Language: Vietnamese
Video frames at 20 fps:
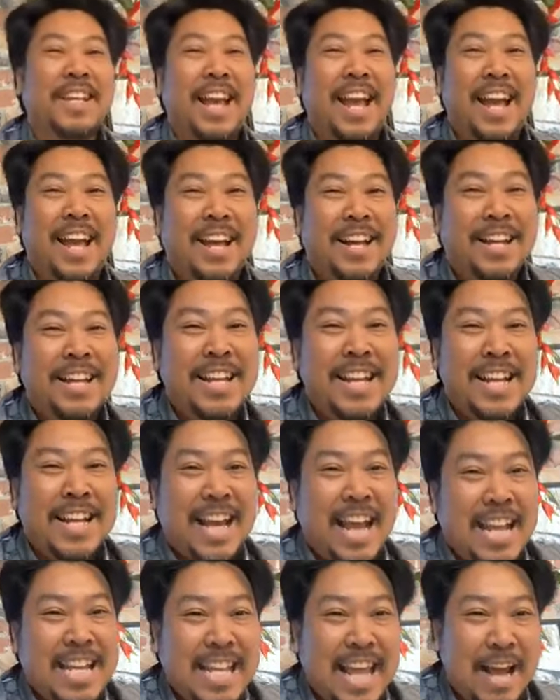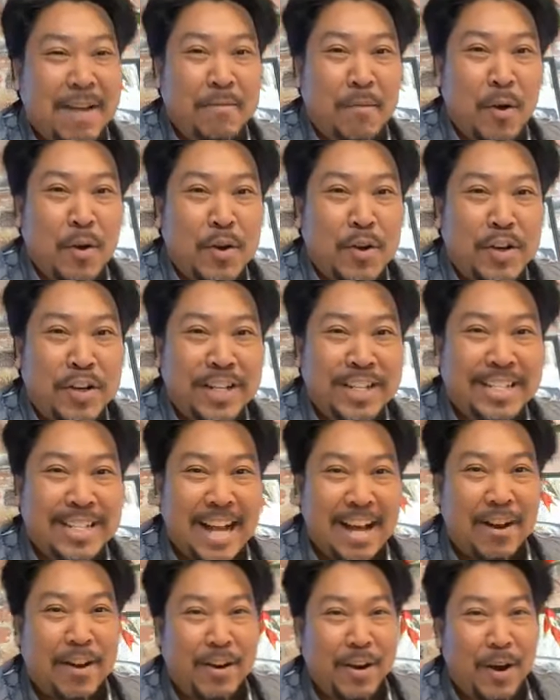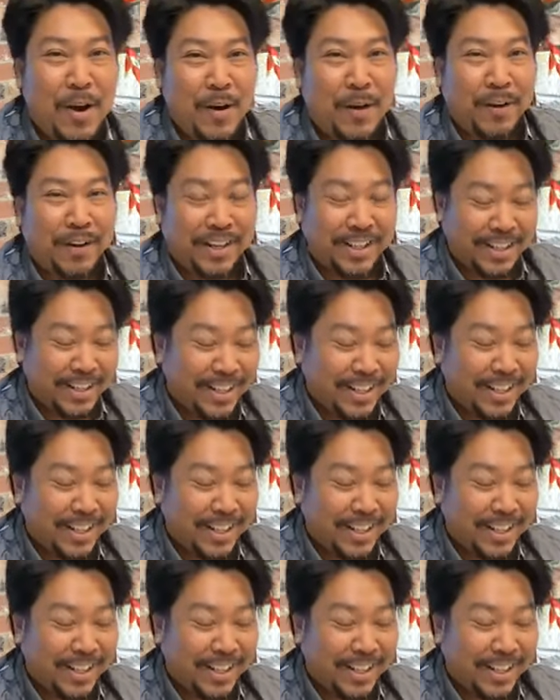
cả, cả nhà mọi người sao rồi?